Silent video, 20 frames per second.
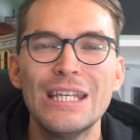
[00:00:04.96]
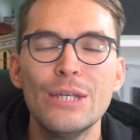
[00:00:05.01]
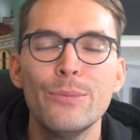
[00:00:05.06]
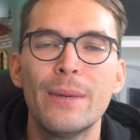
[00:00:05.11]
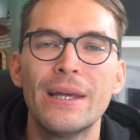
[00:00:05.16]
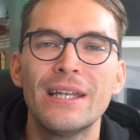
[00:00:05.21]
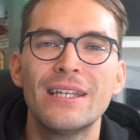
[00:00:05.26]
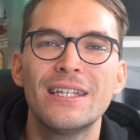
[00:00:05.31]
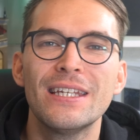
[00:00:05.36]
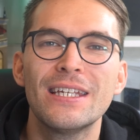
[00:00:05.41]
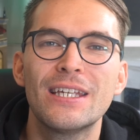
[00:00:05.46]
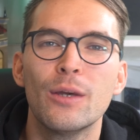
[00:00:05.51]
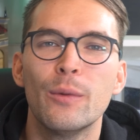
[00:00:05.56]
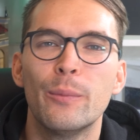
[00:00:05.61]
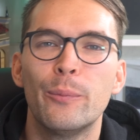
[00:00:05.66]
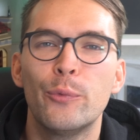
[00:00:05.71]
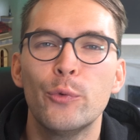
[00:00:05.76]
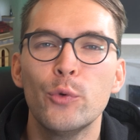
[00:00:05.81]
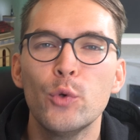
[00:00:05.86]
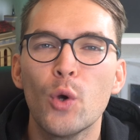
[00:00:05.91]
eBay die
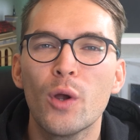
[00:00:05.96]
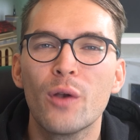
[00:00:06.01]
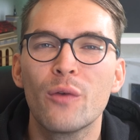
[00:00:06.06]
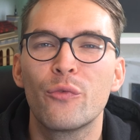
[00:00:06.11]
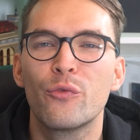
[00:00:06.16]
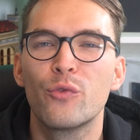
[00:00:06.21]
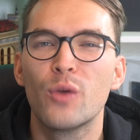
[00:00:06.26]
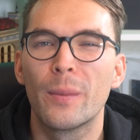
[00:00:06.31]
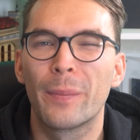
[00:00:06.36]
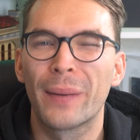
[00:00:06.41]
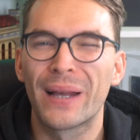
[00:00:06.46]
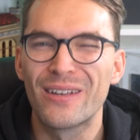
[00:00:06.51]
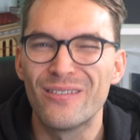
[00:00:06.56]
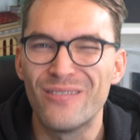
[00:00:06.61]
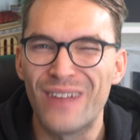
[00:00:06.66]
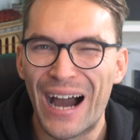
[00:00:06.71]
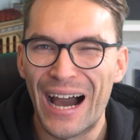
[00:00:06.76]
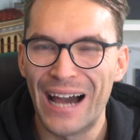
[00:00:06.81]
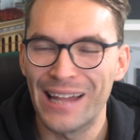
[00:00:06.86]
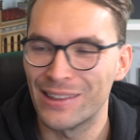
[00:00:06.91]
Gebühren für
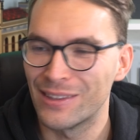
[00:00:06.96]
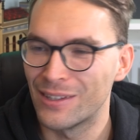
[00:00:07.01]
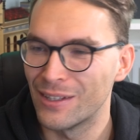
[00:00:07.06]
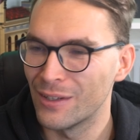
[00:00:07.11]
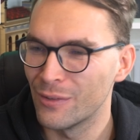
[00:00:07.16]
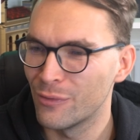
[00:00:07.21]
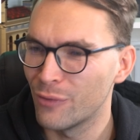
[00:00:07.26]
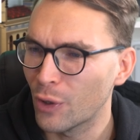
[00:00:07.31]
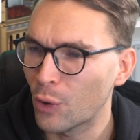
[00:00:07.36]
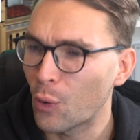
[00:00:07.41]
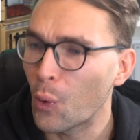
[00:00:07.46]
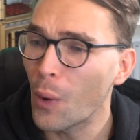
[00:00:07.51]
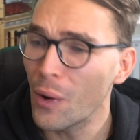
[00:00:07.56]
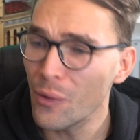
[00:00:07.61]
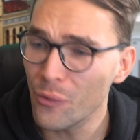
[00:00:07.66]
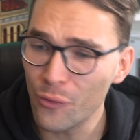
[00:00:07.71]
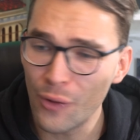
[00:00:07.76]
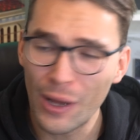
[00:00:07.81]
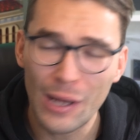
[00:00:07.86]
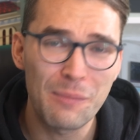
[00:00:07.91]
private
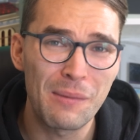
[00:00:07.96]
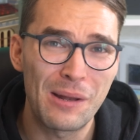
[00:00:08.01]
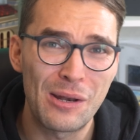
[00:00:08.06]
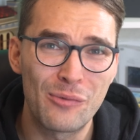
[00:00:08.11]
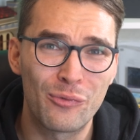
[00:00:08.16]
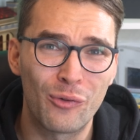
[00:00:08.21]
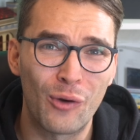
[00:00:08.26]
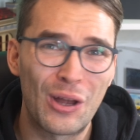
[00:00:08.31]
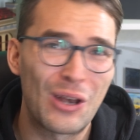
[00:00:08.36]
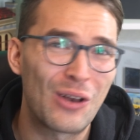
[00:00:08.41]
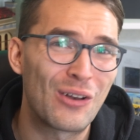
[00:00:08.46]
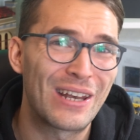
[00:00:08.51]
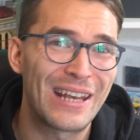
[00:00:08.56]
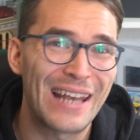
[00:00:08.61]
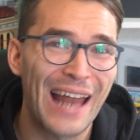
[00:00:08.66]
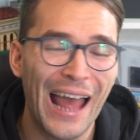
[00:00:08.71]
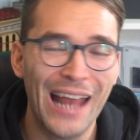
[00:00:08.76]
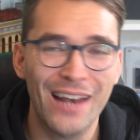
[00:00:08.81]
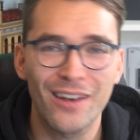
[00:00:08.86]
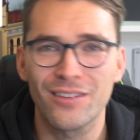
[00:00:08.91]
Verkäufer ein, meine Freunde.
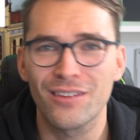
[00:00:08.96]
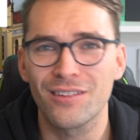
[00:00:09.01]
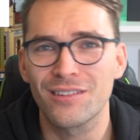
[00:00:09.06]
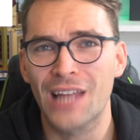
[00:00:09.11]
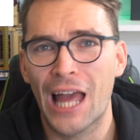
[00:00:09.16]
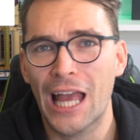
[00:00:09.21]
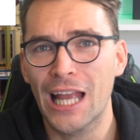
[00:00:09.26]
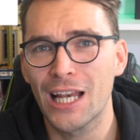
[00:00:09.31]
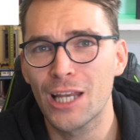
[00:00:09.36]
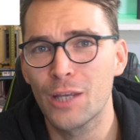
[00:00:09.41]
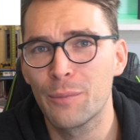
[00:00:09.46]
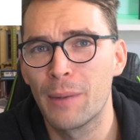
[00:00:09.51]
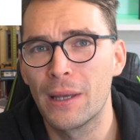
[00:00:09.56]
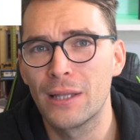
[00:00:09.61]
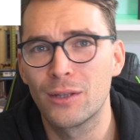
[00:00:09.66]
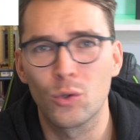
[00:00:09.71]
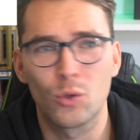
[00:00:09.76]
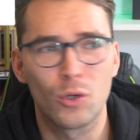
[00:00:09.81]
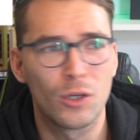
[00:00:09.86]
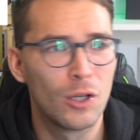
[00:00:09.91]
Nein, das ist kein
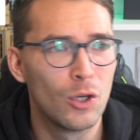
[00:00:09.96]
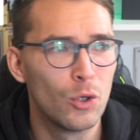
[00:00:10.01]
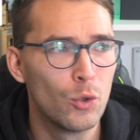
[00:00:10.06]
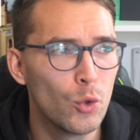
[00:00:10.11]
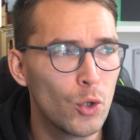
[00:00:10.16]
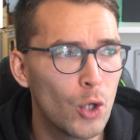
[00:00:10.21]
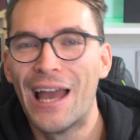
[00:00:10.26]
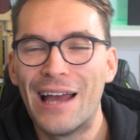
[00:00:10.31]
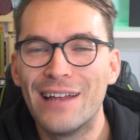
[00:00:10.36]
Clickbait oder eine Lüge.